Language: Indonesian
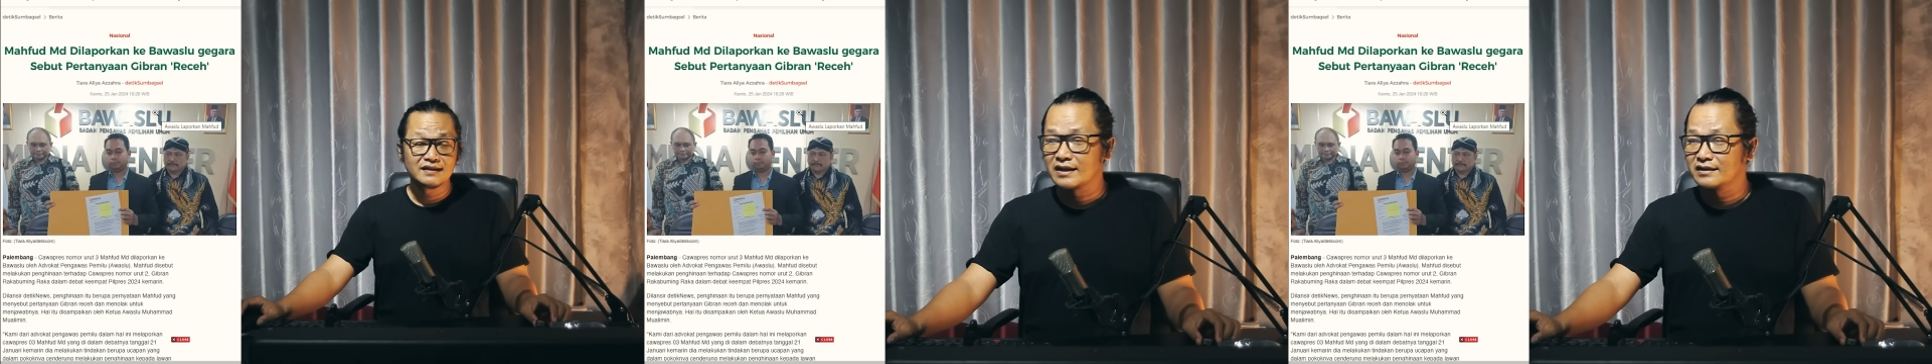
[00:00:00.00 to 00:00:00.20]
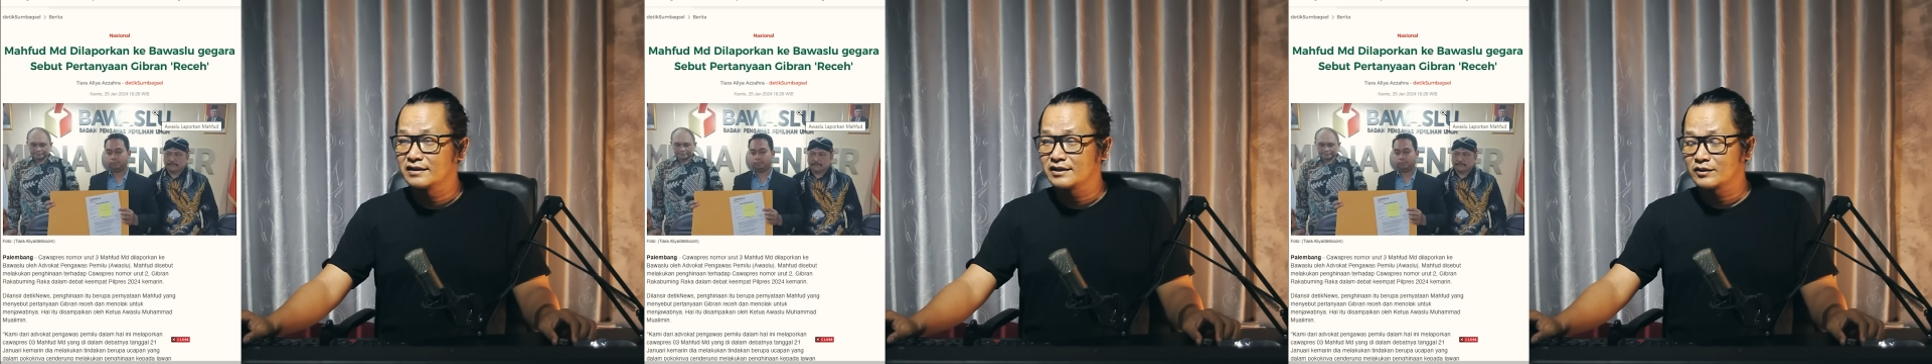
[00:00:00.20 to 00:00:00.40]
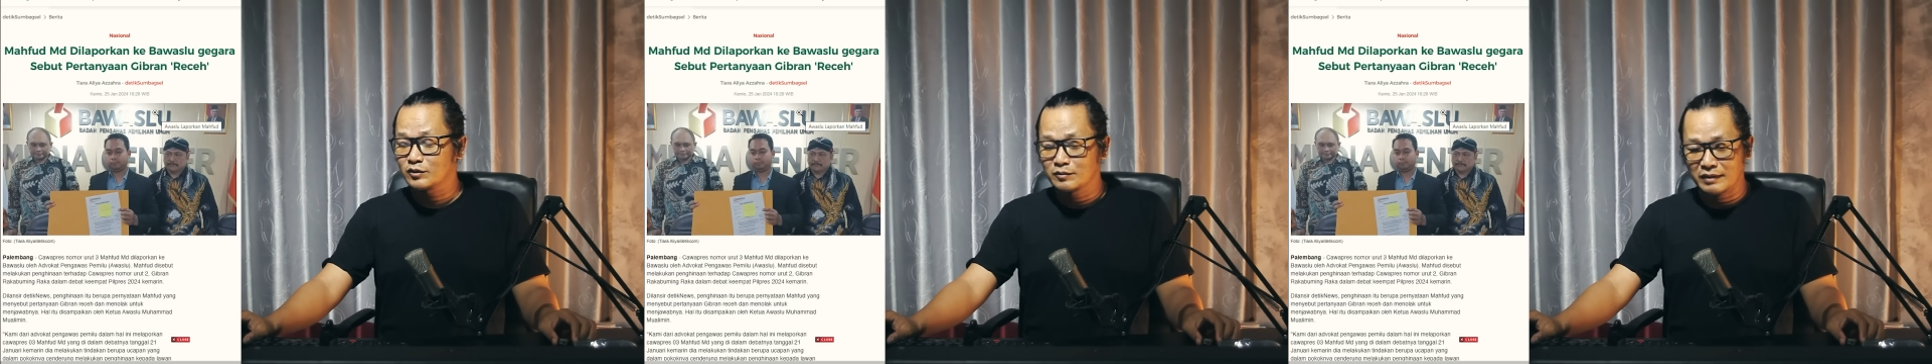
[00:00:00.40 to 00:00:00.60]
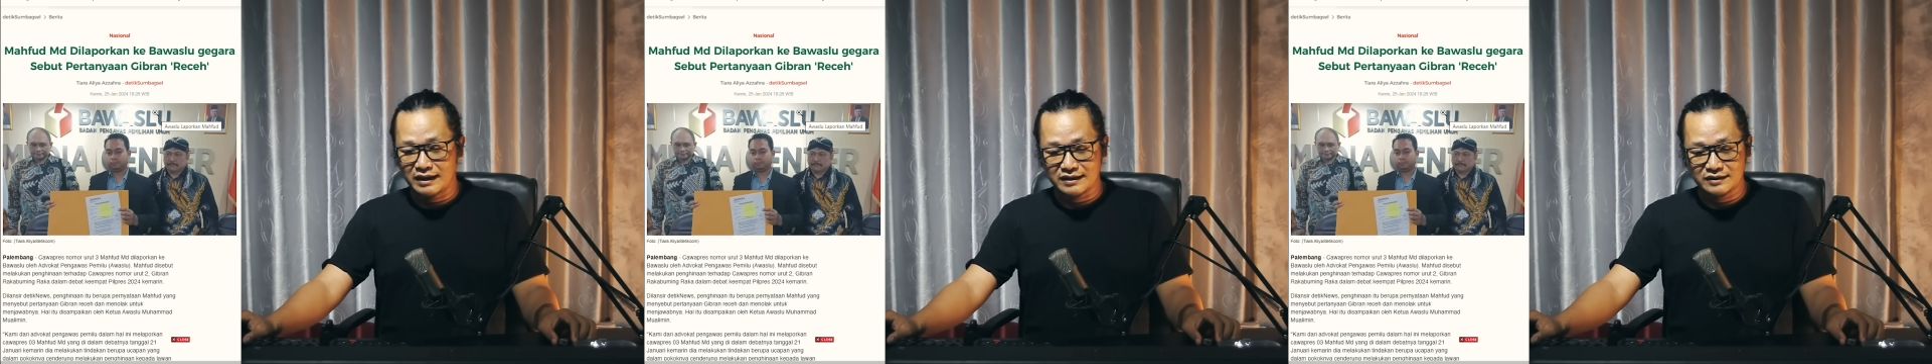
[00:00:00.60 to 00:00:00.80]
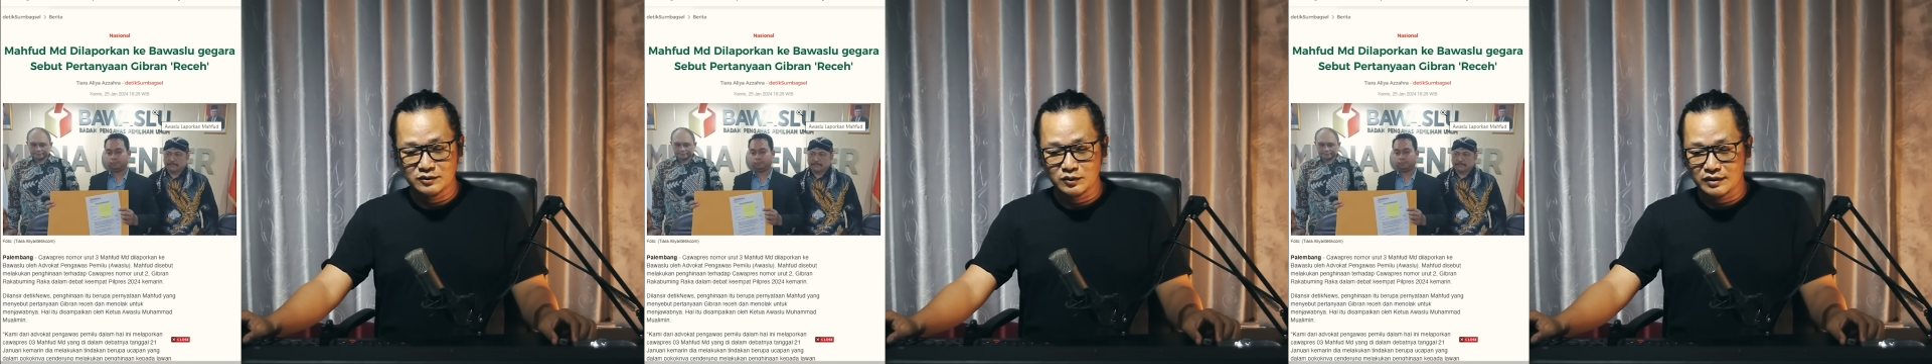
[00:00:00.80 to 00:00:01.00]
Di situ
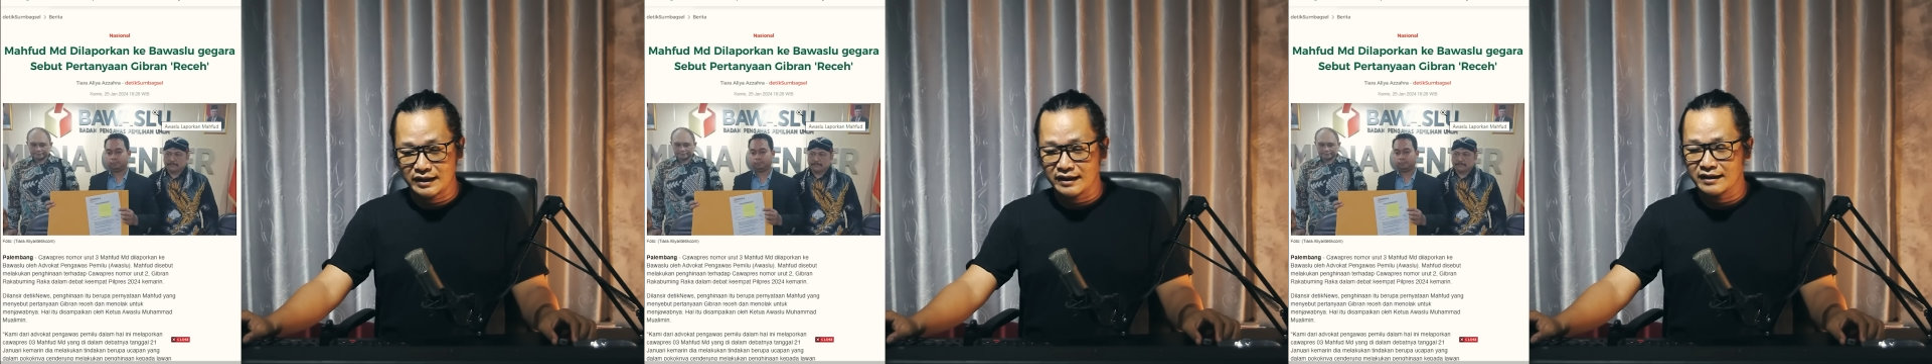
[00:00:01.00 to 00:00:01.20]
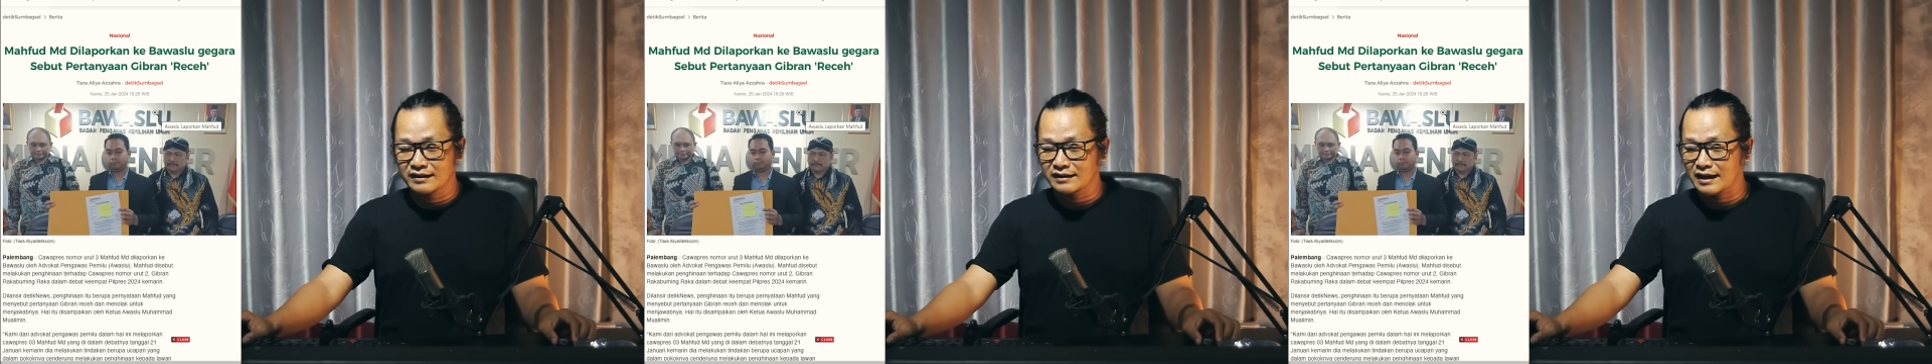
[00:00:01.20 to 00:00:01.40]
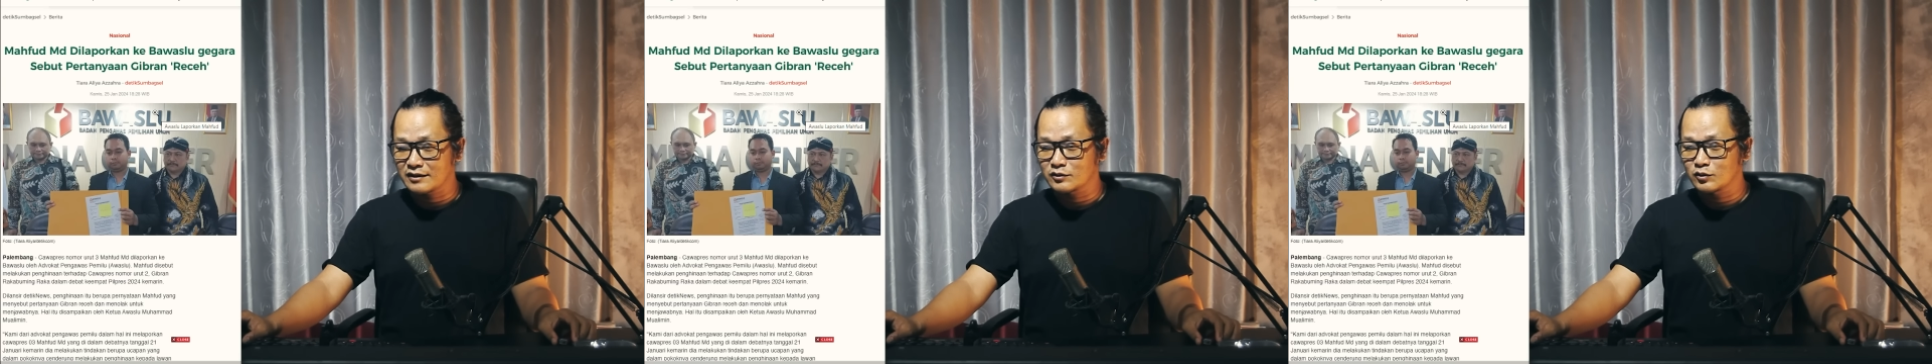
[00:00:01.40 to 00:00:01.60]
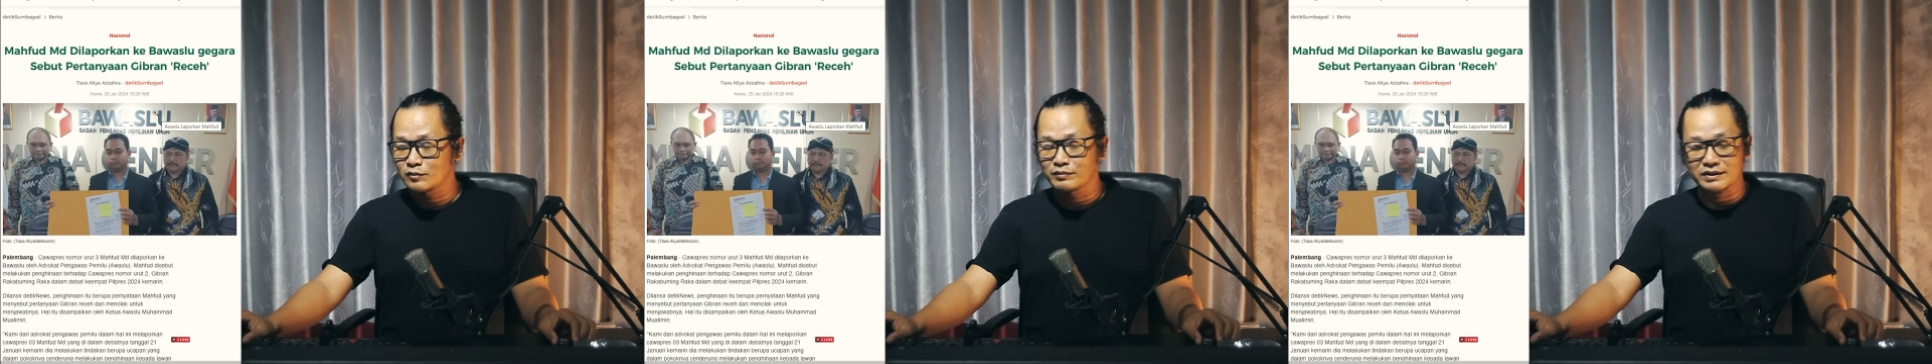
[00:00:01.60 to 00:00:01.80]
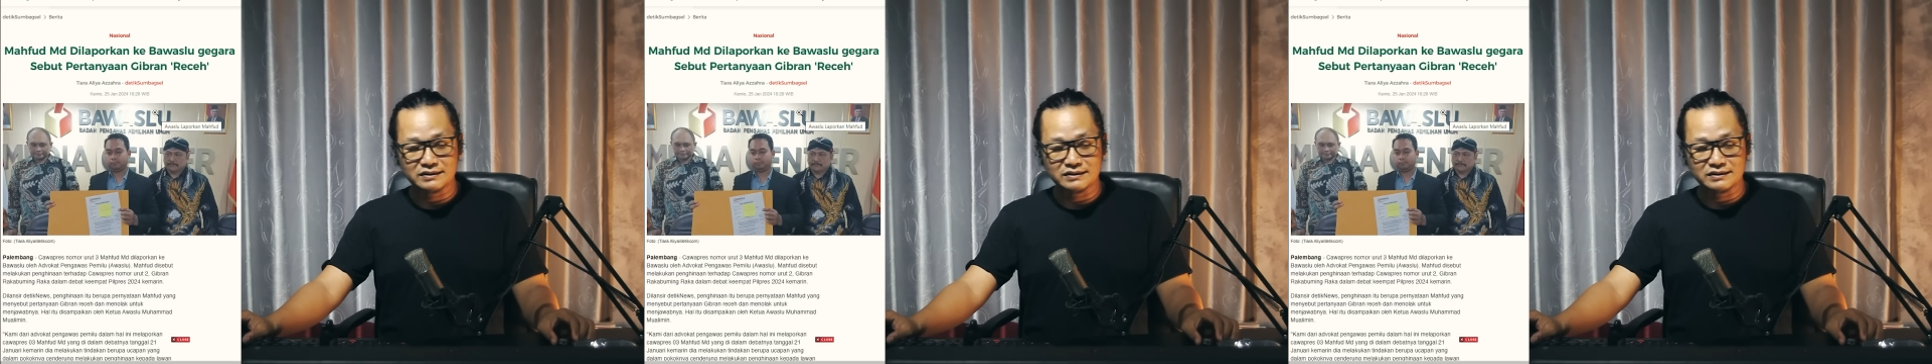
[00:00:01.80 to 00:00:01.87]
bahkan juga langsung